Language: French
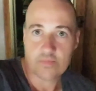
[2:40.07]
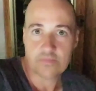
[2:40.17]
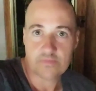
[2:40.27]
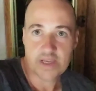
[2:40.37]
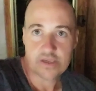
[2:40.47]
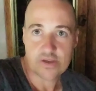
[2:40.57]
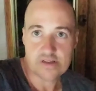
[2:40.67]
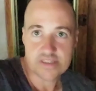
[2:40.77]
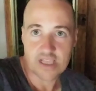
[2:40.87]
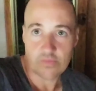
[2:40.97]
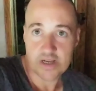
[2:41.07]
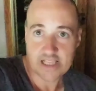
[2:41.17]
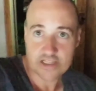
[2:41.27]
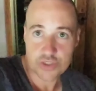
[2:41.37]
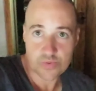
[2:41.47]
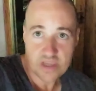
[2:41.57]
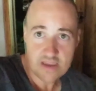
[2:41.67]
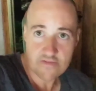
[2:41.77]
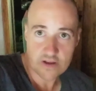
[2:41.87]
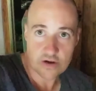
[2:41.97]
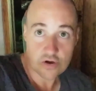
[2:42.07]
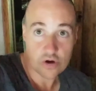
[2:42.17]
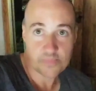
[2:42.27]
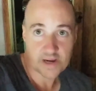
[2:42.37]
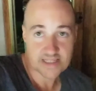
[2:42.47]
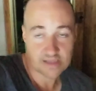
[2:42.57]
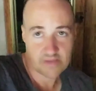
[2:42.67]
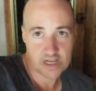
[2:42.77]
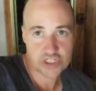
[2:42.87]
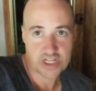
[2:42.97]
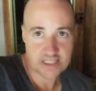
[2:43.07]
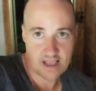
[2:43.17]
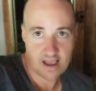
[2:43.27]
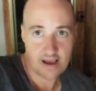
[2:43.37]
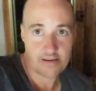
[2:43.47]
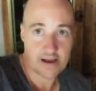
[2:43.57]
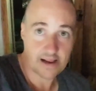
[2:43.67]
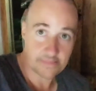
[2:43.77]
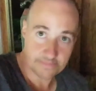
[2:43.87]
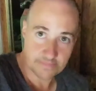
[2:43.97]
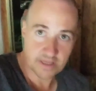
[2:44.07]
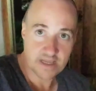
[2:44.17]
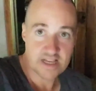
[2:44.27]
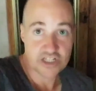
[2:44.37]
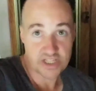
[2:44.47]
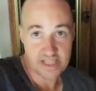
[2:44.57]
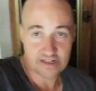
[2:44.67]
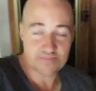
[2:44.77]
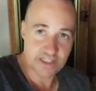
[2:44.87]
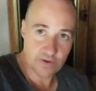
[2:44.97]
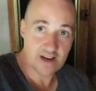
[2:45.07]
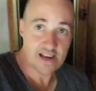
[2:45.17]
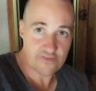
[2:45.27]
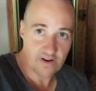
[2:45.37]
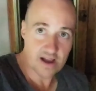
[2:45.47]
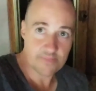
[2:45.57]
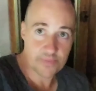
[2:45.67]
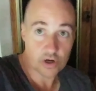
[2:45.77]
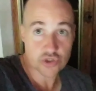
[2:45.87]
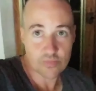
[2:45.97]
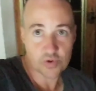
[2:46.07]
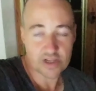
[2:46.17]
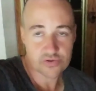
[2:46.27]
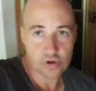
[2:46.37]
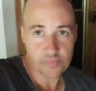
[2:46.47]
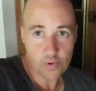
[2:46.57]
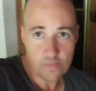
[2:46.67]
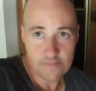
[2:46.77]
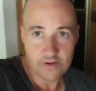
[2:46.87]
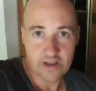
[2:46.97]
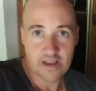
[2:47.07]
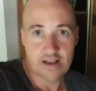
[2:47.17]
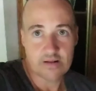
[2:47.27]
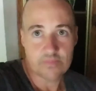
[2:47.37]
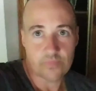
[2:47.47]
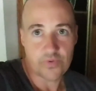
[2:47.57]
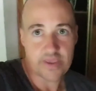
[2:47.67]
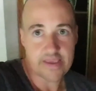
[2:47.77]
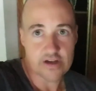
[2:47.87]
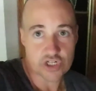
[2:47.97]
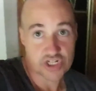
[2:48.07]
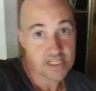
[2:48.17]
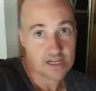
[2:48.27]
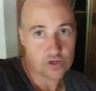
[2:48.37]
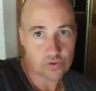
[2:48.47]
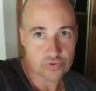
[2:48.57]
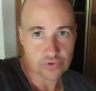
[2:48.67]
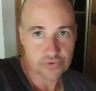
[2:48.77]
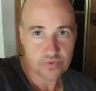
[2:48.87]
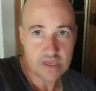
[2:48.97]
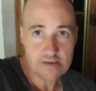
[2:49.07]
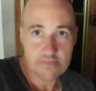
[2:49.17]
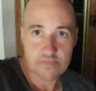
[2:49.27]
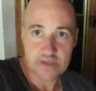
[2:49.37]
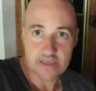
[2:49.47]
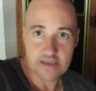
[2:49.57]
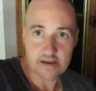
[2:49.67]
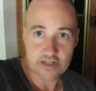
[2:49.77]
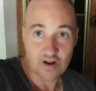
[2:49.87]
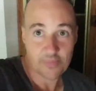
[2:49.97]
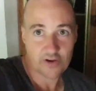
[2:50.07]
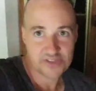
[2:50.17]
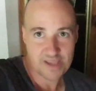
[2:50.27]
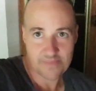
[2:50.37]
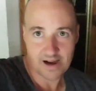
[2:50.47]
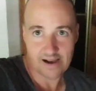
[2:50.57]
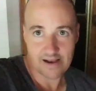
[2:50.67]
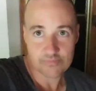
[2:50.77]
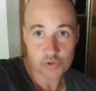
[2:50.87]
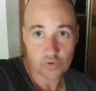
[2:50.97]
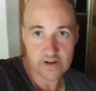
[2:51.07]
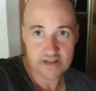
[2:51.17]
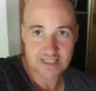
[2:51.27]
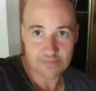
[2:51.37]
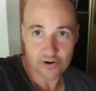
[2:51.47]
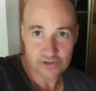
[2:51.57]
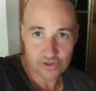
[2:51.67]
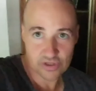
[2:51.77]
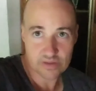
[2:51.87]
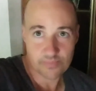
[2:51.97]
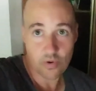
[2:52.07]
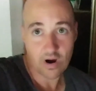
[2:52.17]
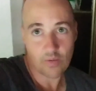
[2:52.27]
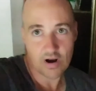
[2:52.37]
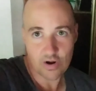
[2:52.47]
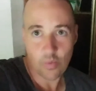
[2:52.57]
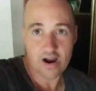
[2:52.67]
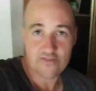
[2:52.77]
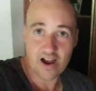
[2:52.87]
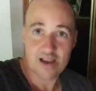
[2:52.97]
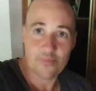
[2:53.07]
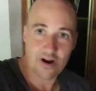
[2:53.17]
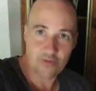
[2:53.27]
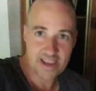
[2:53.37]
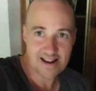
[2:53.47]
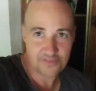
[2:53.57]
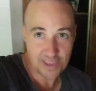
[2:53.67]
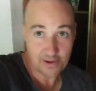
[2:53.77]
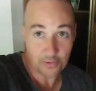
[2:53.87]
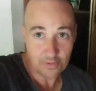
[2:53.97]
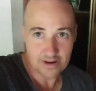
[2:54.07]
Fait que ça va être à suivre. Là, présentement, je descends euh, j'ai des commissions à aller faire proche de mon entrepôt. Puis euh, je descends là aujourd'hui. Puis euh, j'en profitais pour euh, me trouver un Tim Horton pour avoir le Wi-Fi pour envoyer la vidéo.